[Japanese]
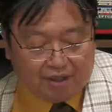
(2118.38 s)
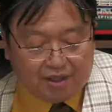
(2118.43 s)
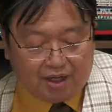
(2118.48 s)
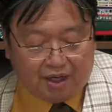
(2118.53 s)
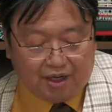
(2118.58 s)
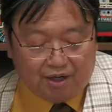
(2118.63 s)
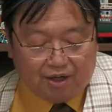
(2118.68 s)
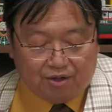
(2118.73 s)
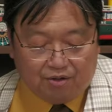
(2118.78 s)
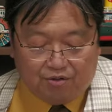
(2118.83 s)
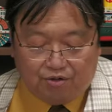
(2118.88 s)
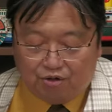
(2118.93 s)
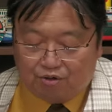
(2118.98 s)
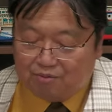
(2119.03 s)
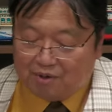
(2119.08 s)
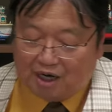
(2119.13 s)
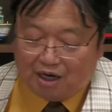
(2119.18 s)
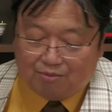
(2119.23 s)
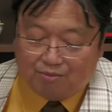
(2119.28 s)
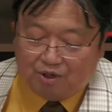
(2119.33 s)
で、
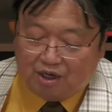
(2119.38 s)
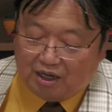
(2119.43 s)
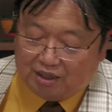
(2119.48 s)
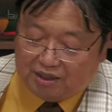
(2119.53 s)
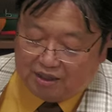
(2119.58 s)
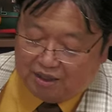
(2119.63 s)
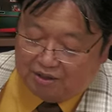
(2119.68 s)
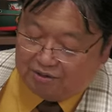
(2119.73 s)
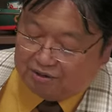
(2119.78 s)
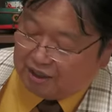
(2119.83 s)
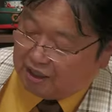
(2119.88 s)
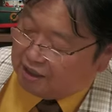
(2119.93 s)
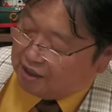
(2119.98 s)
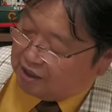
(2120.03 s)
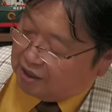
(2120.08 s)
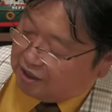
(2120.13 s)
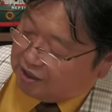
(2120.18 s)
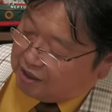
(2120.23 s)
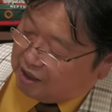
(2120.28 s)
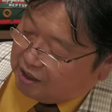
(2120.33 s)
車が向かってる
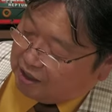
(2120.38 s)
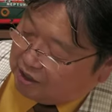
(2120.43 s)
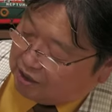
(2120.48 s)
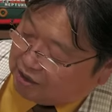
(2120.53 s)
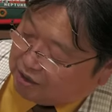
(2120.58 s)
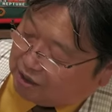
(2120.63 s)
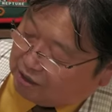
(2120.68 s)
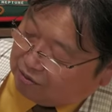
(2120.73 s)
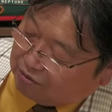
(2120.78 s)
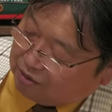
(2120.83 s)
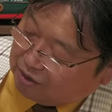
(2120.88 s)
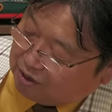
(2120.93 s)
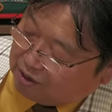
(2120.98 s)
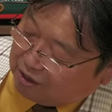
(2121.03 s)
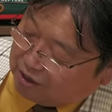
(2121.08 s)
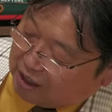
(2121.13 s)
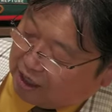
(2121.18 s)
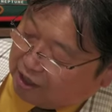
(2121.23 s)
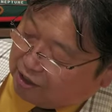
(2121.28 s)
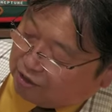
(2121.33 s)
先に整列してる
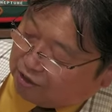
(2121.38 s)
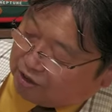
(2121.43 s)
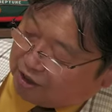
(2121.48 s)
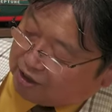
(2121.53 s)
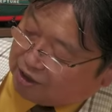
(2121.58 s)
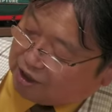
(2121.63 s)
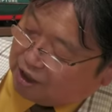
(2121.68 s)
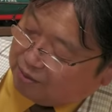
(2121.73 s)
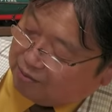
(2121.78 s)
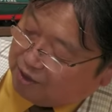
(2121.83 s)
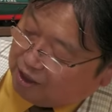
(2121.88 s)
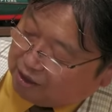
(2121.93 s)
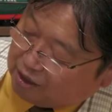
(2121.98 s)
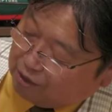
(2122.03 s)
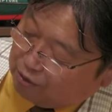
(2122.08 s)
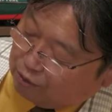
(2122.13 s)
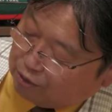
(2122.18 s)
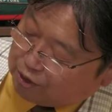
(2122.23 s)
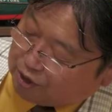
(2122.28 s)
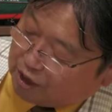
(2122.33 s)
看守たちが見え
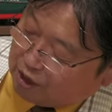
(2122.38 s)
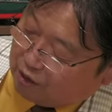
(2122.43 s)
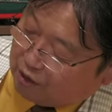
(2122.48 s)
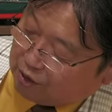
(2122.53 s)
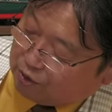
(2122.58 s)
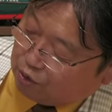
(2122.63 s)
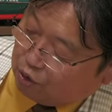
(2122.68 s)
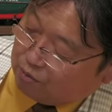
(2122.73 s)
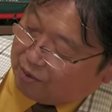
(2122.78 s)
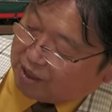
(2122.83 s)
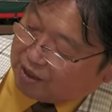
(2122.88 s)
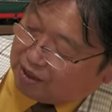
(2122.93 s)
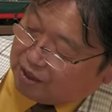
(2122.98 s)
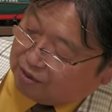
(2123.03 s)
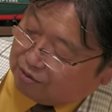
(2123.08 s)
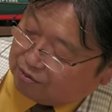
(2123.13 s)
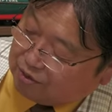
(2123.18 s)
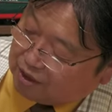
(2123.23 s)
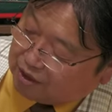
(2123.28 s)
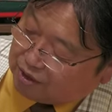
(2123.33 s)
て、こちらは止まっ
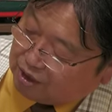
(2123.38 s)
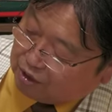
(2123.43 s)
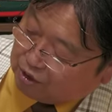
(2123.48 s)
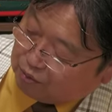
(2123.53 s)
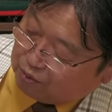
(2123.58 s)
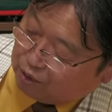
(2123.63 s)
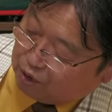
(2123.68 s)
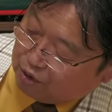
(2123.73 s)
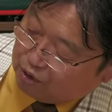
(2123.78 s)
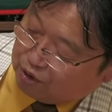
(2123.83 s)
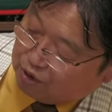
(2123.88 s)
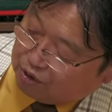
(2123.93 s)
てるんですけども、